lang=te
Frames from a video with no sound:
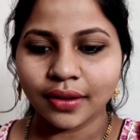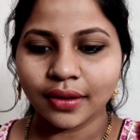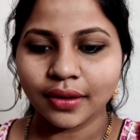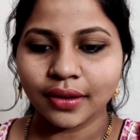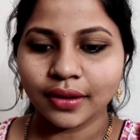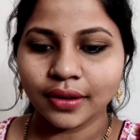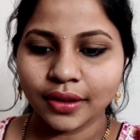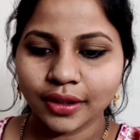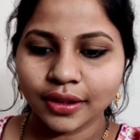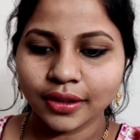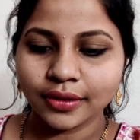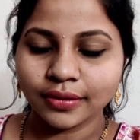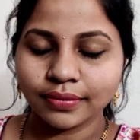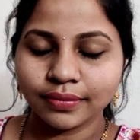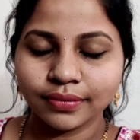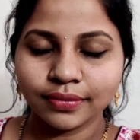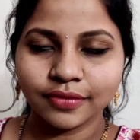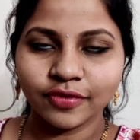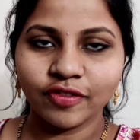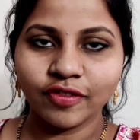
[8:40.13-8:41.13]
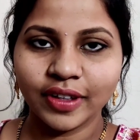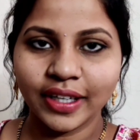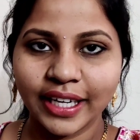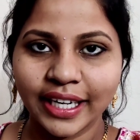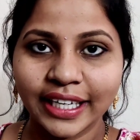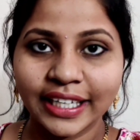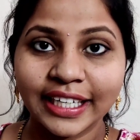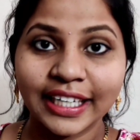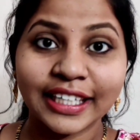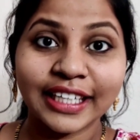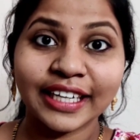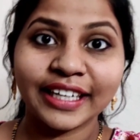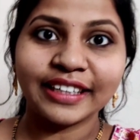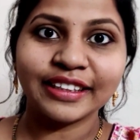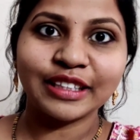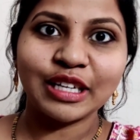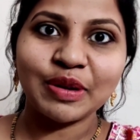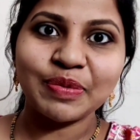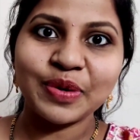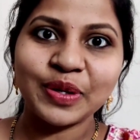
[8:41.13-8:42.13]
uh, ఎక్కడికి
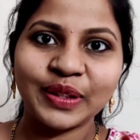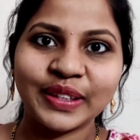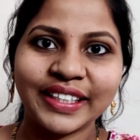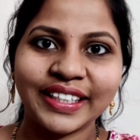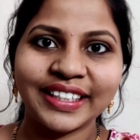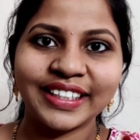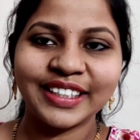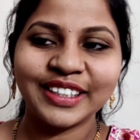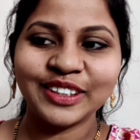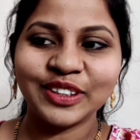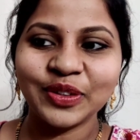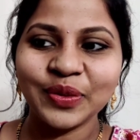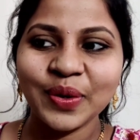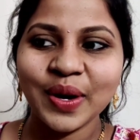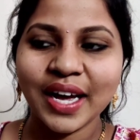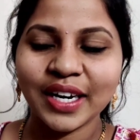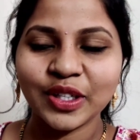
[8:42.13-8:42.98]
వెళ్తామో తెలీదు